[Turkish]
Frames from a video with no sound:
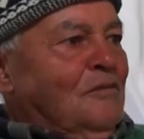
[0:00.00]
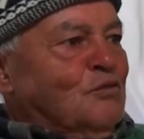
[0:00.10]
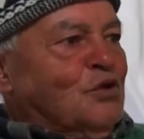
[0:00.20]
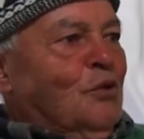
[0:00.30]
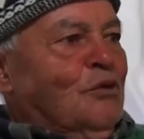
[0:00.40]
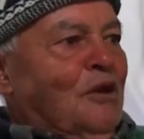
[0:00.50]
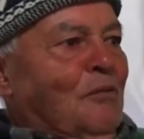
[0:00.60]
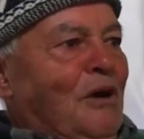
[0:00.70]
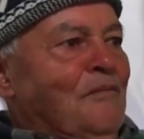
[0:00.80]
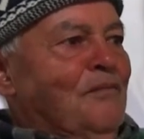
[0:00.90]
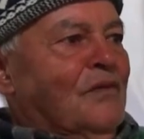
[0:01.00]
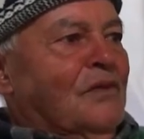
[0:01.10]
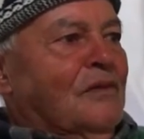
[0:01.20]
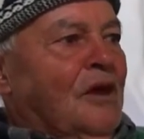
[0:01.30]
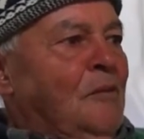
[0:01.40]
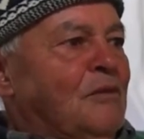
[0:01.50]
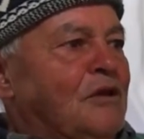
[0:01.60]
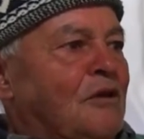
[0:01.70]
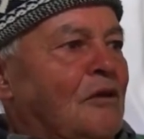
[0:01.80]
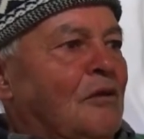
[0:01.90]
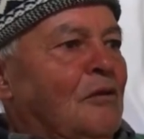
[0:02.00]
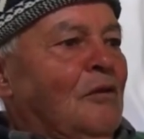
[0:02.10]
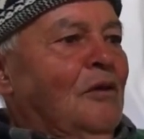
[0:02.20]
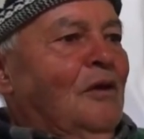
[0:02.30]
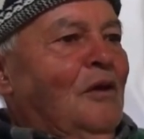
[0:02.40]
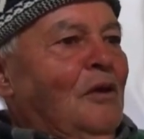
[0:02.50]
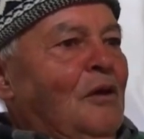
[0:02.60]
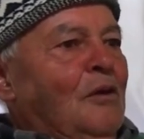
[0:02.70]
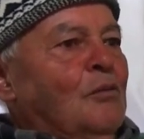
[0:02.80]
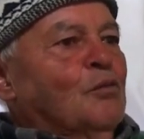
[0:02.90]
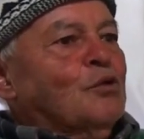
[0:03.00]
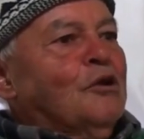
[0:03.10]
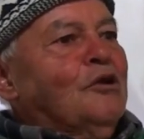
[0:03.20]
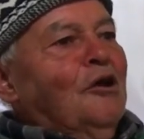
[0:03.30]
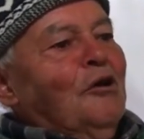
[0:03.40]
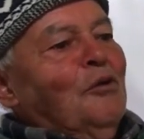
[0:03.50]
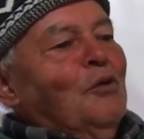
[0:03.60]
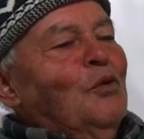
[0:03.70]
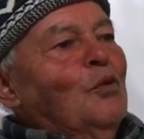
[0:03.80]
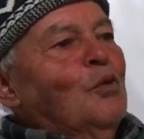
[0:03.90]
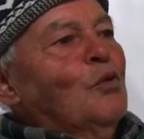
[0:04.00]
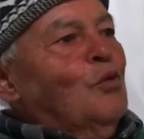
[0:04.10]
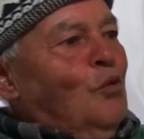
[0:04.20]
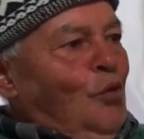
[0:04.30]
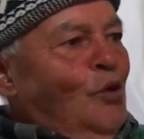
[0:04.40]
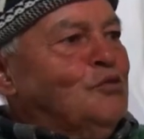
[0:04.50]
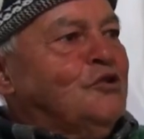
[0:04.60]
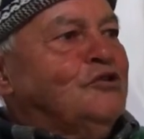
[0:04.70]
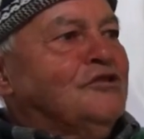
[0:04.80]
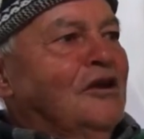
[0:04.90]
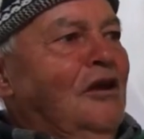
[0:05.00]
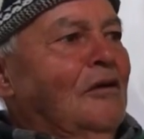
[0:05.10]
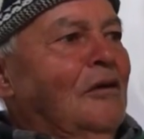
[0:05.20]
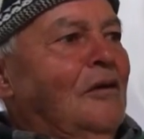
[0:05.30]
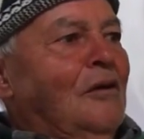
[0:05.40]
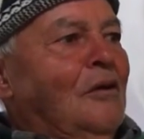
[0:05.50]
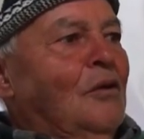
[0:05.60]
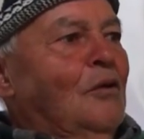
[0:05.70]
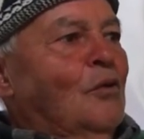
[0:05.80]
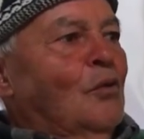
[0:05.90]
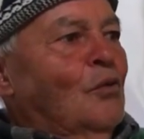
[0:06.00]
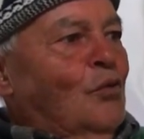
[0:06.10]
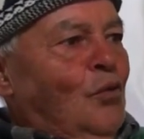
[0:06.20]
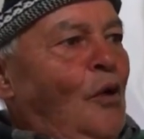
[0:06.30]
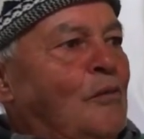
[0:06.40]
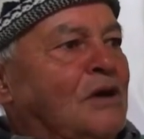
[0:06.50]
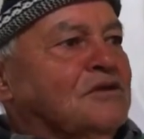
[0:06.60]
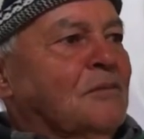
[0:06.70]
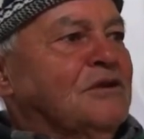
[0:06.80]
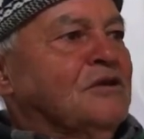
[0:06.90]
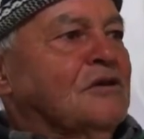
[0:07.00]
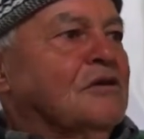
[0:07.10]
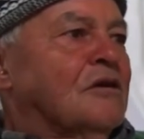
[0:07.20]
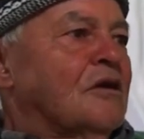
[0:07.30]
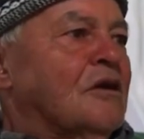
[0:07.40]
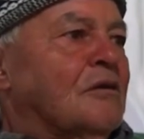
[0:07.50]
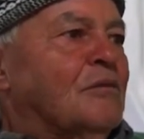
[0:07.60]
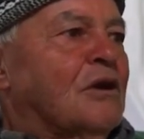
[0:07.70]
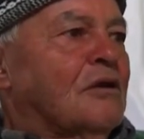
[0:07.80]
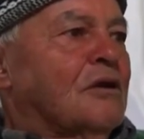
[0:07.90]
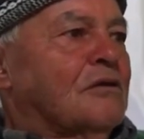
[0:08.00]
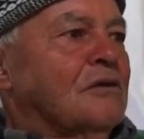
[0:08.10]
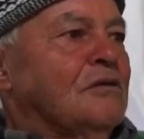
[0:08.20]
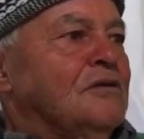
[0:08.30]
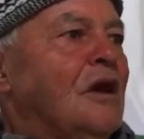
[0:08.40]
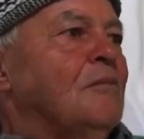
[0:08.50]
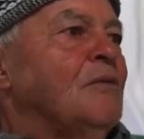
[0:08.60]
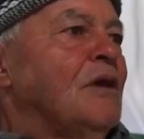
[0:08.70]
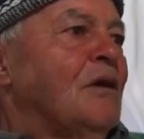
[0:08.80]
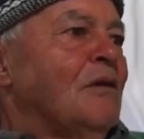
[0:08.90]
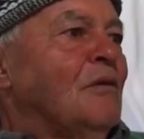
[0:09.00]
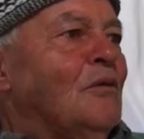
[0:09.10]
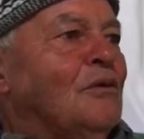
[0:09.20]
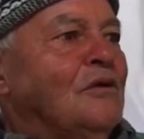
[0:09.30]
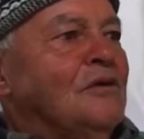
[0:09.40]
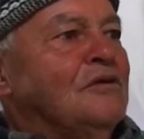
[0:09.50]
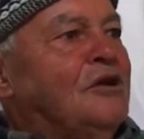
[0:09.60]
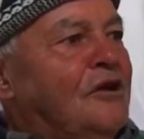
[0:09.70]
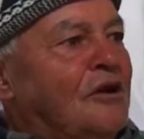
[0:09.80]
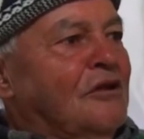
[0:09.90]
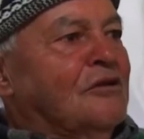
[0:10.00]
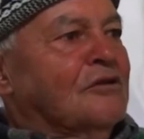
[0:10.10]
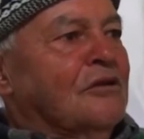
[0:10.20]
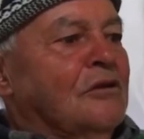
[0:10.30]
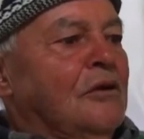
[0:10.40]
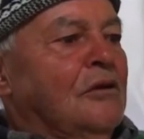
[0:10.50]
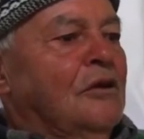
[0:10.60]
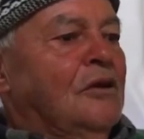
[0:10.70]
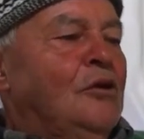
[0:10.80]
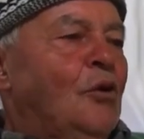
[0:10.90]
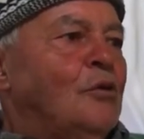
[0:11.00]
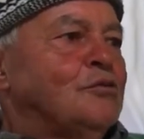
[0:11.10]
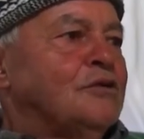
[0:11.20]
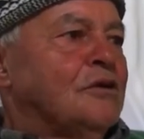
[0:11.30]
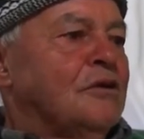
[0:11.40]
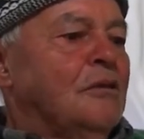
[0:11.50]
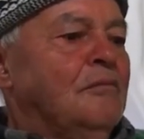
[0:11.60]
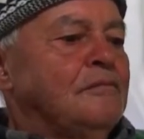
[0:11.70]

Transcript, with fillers: Mustafa dayıma. Dayım dedi. O dedi köy şişi köy malzemesi kırılır mırılır yerime kir gelir dedi. İyi öyleyse şey dedi.